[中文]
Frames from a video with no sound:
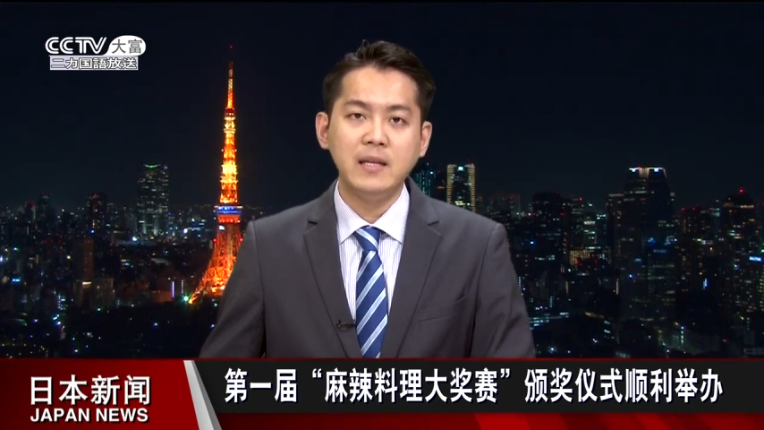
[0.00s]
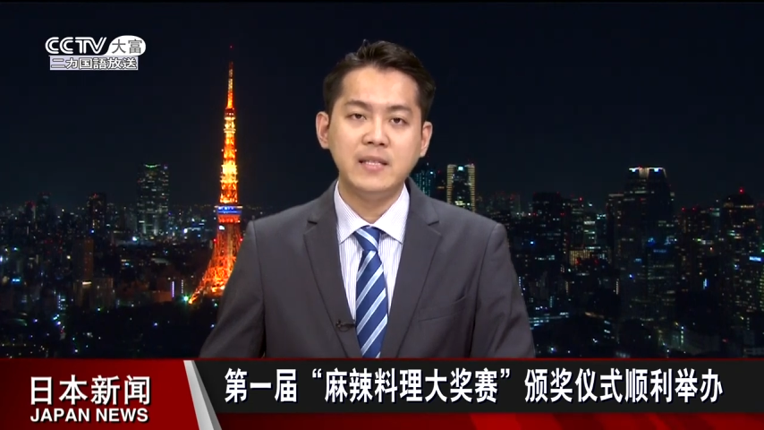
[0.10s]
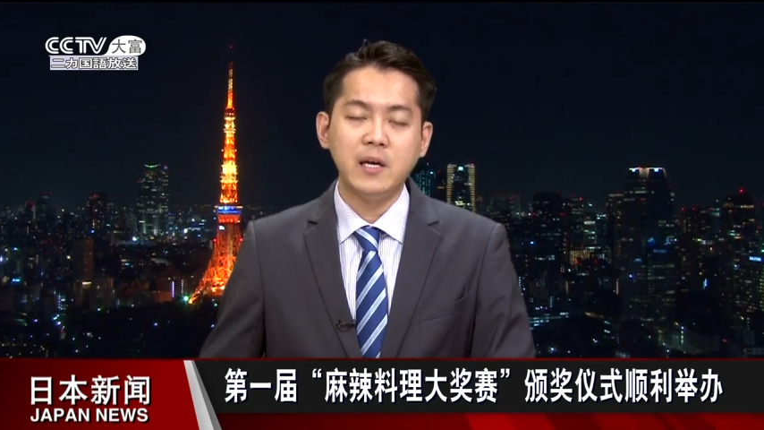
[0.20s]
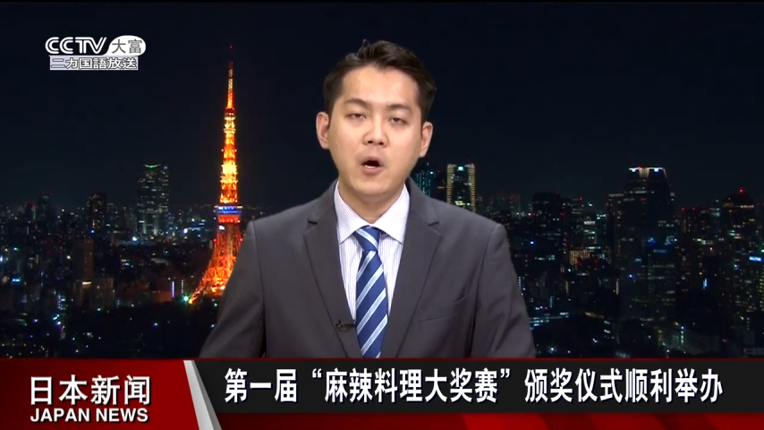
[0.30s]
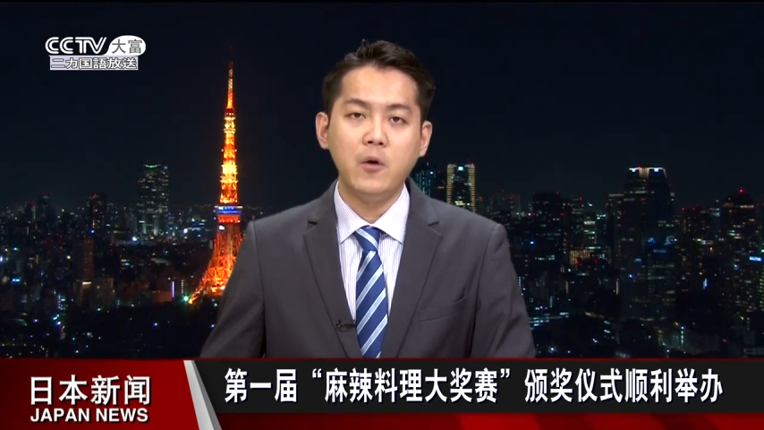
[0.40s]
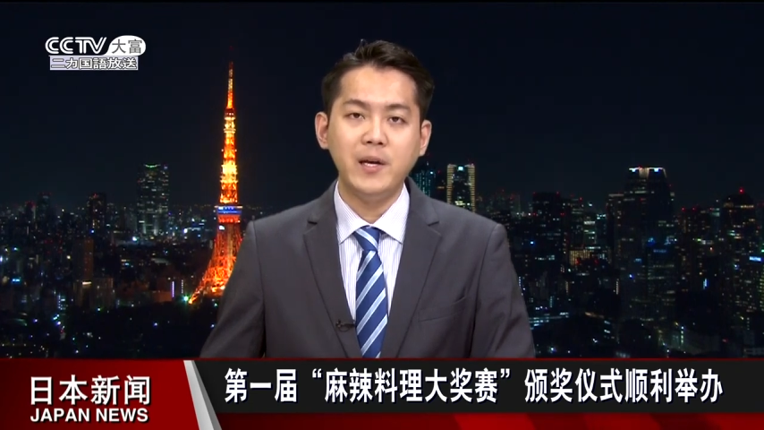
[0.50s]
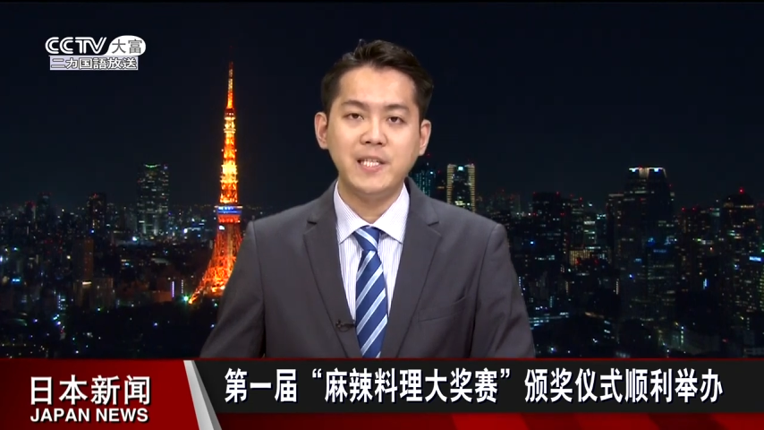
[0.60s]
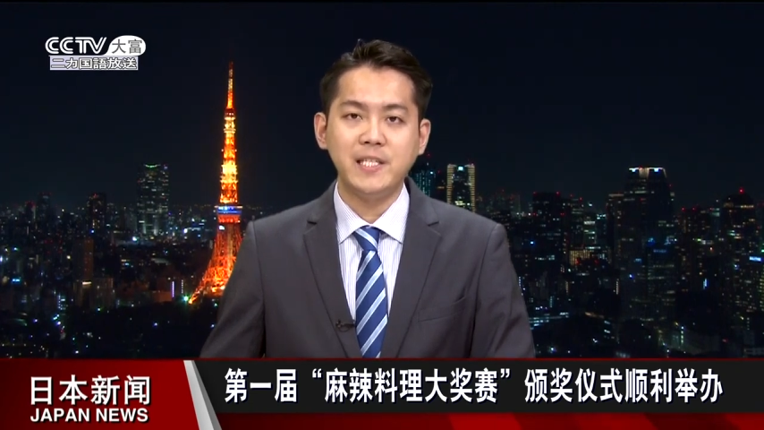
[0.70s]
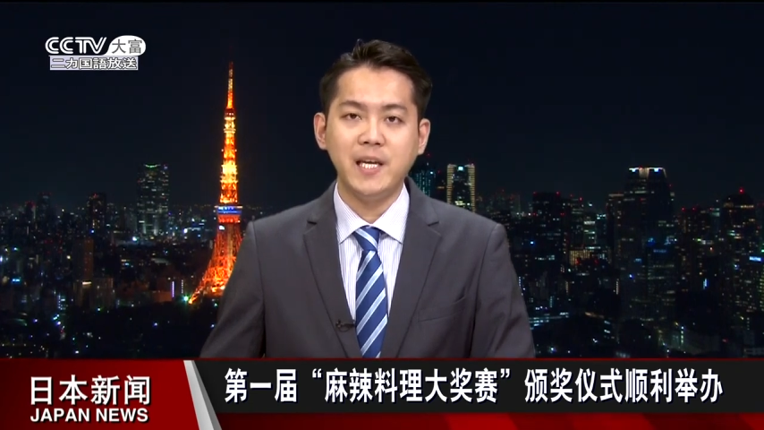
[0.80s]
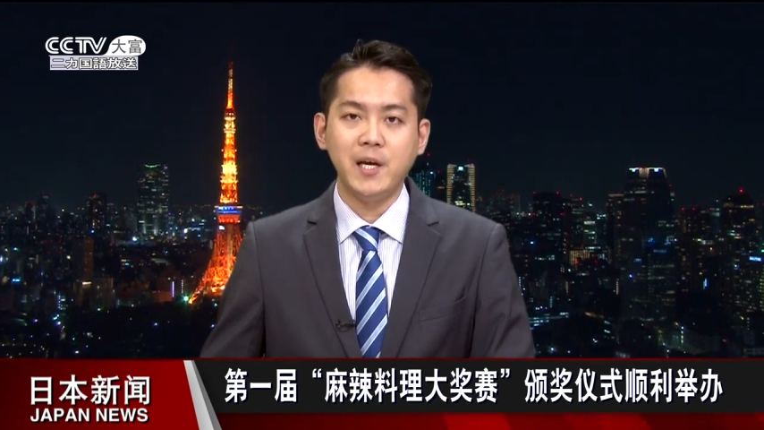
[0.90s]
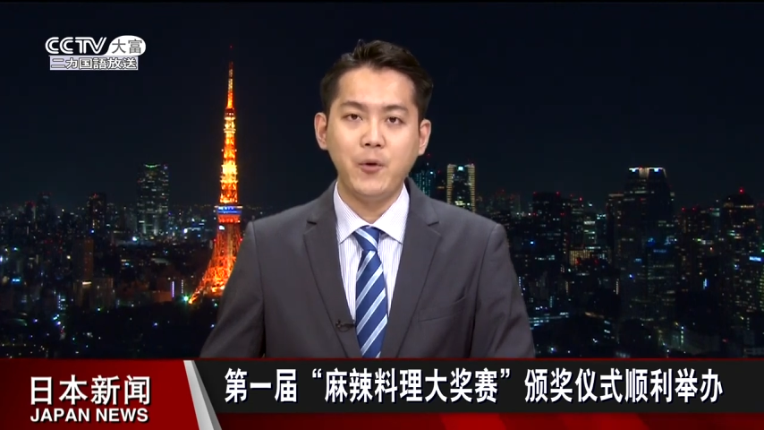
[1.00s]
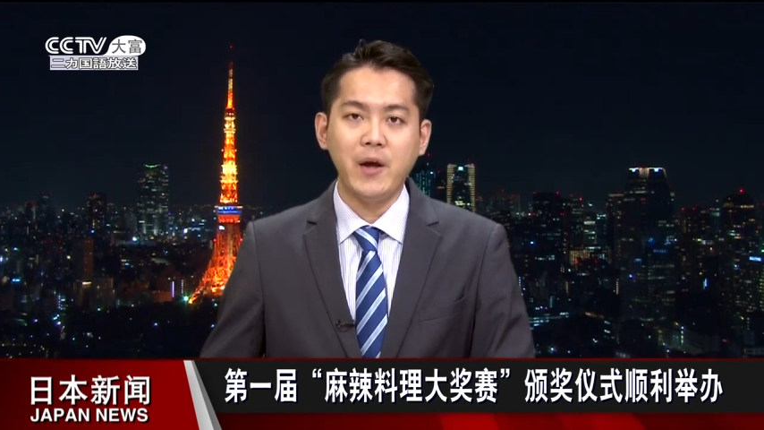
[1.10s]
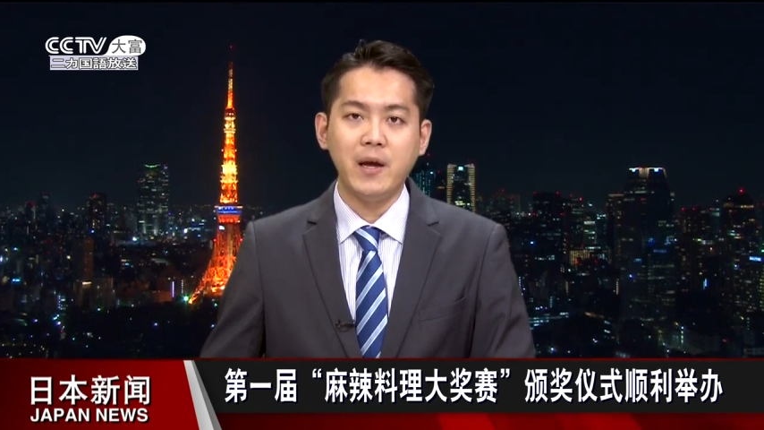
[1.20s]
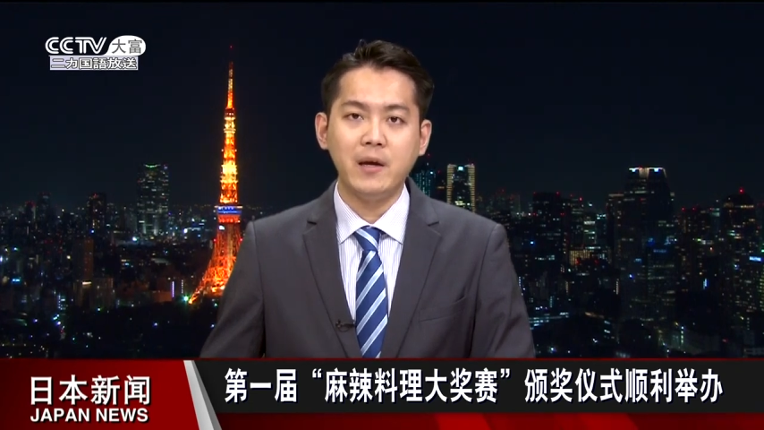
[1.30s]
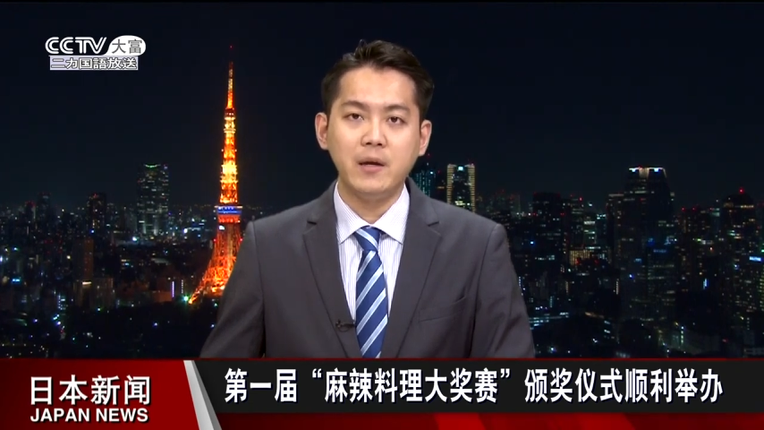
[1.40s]
前后历时一个
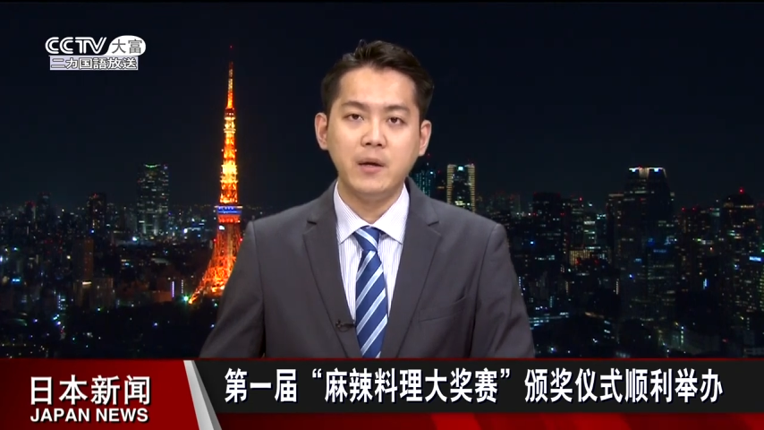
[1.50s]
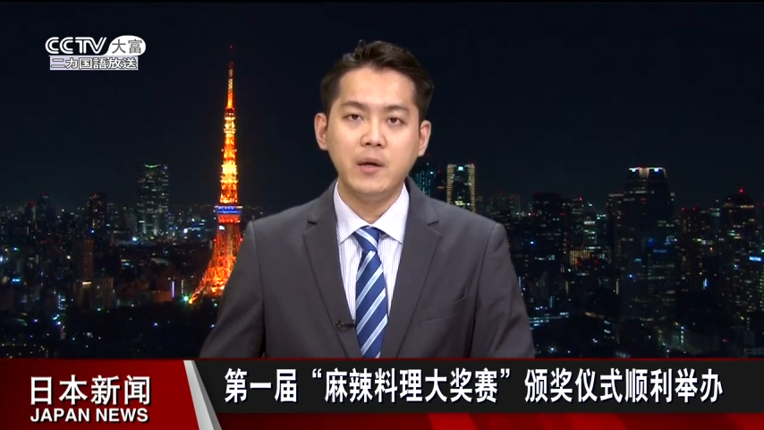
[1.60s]
月，